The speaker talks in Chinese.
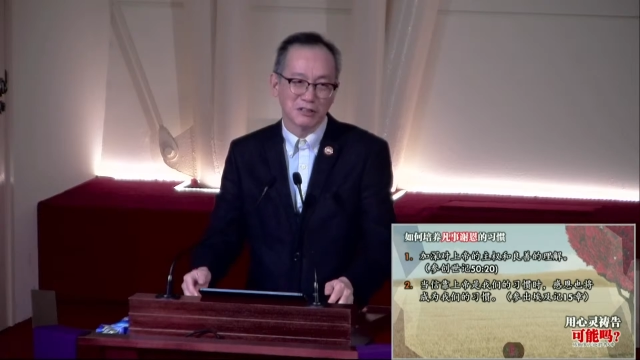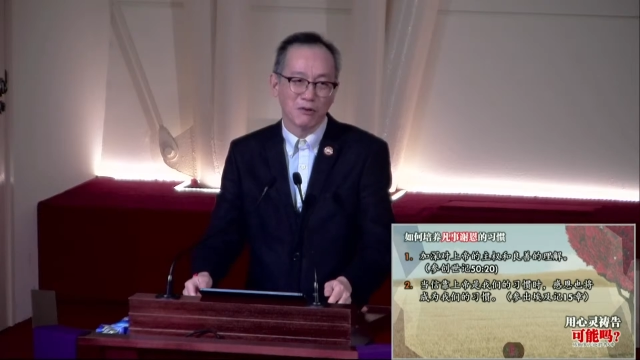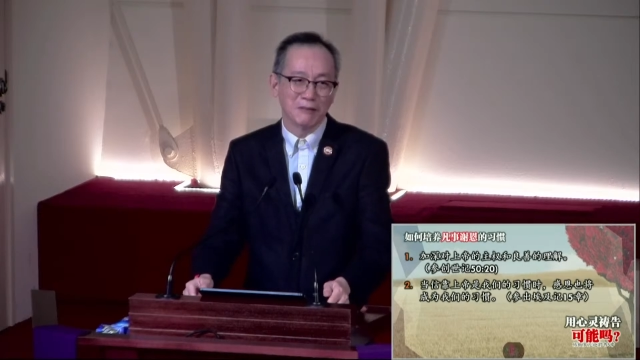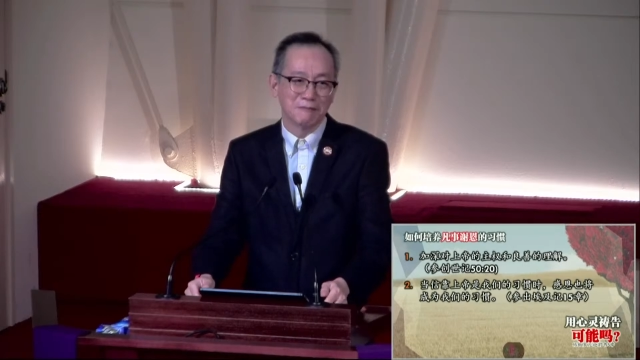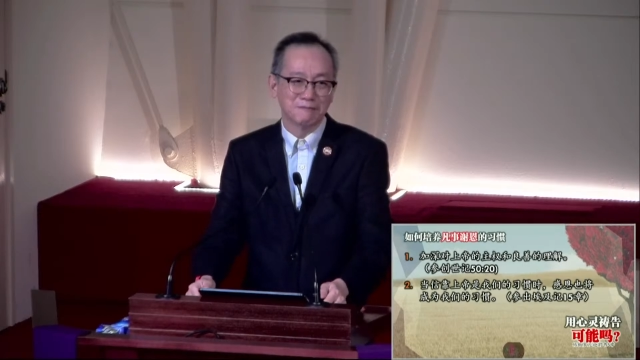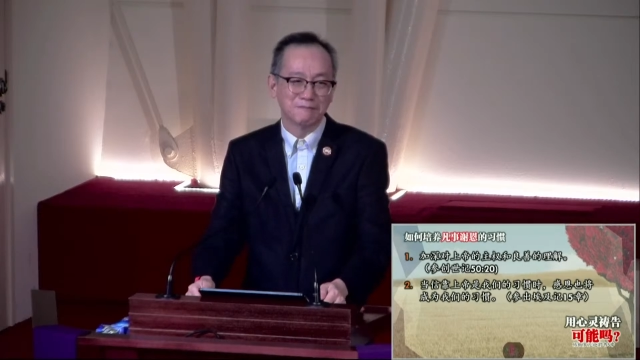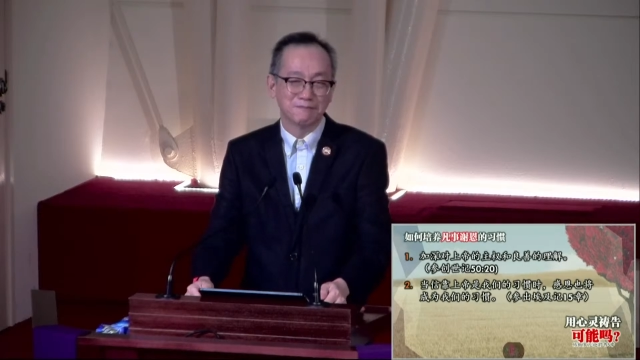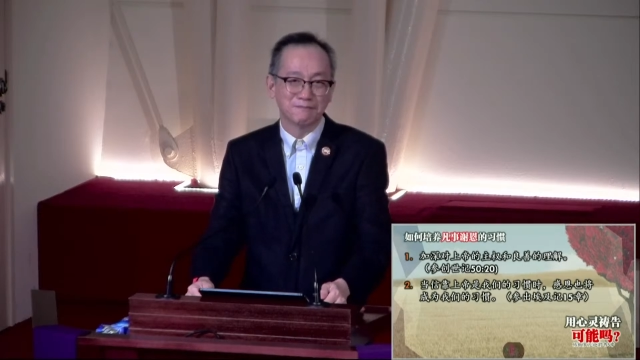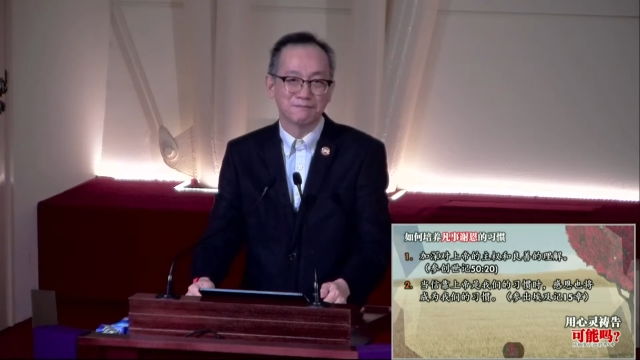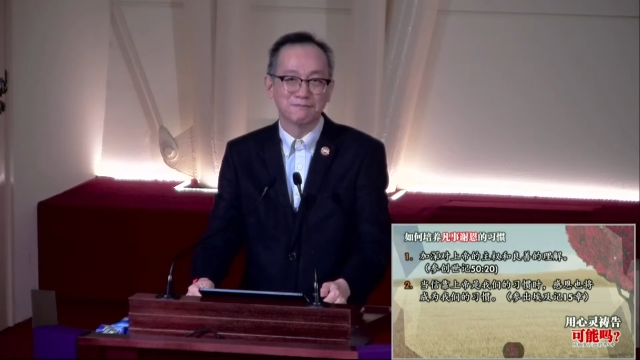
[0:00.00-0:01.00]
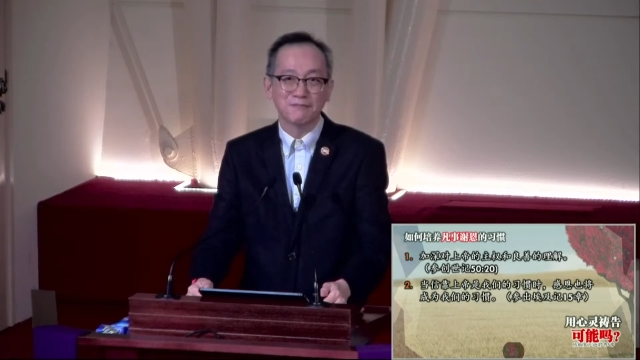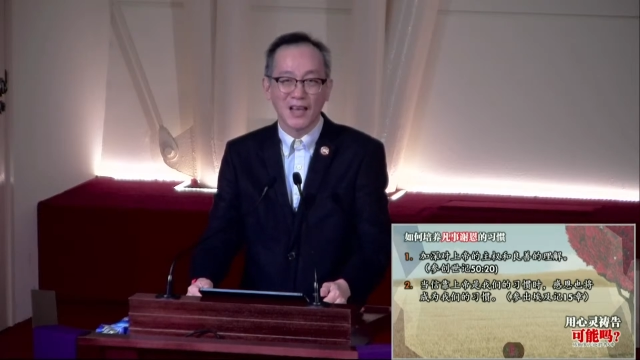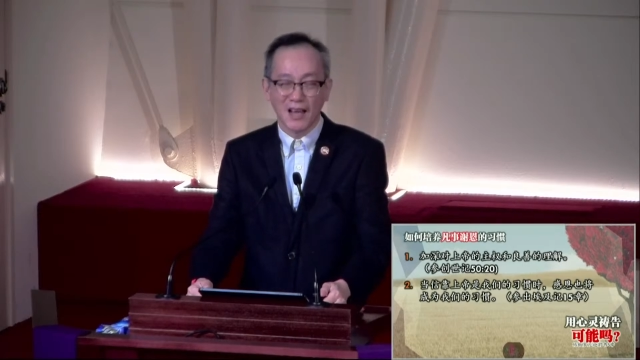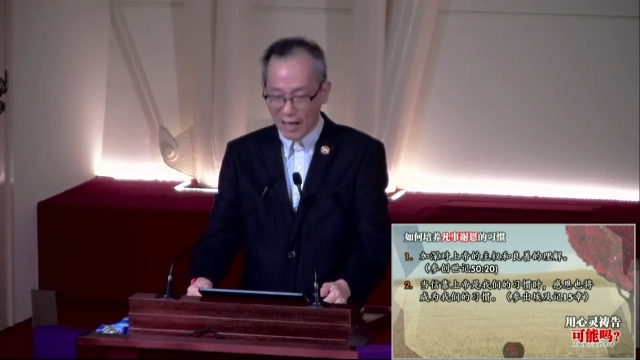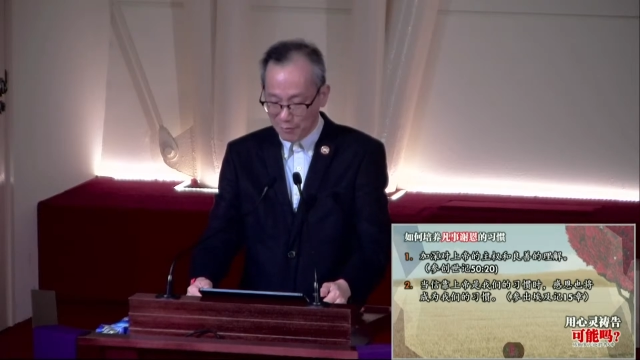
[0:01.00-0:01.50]
们的习惯。
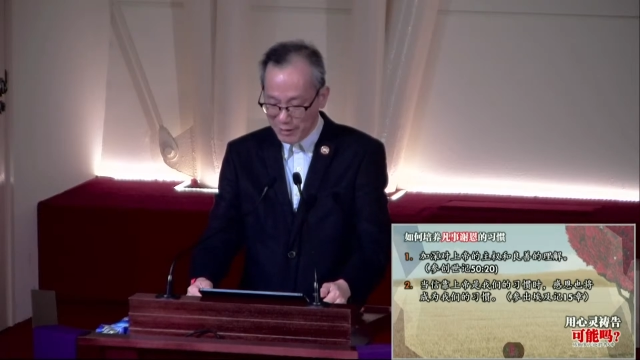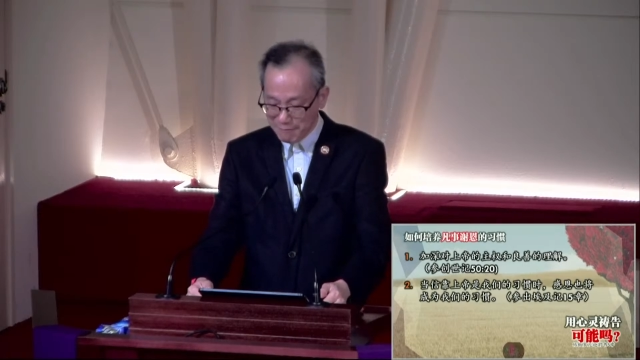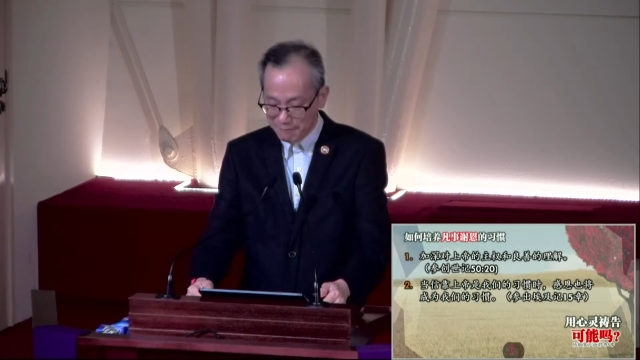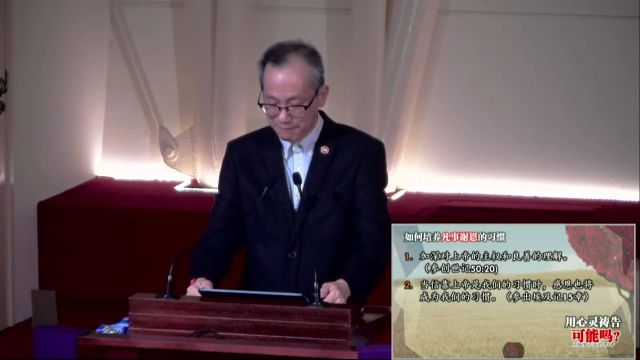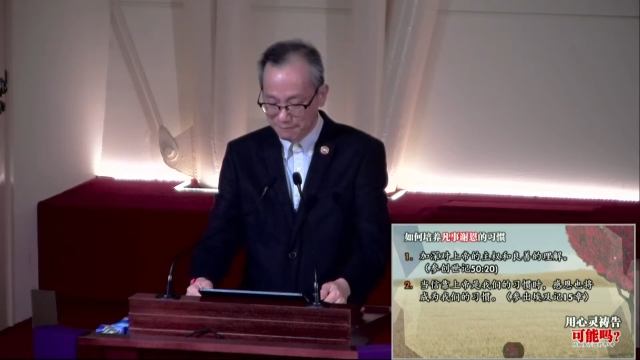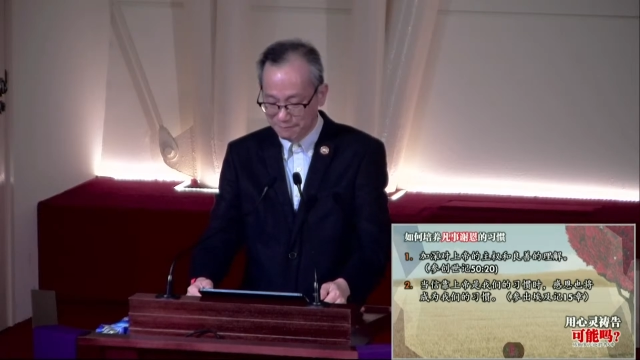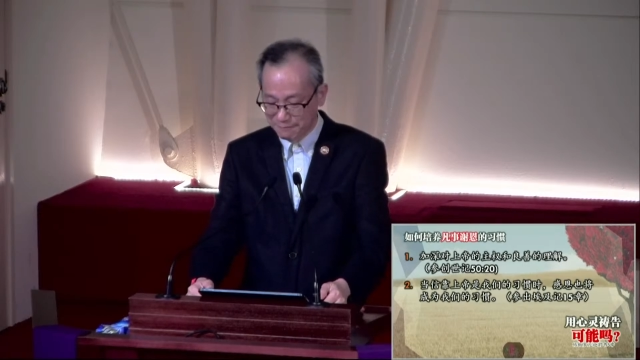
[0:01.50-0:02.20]
阿门。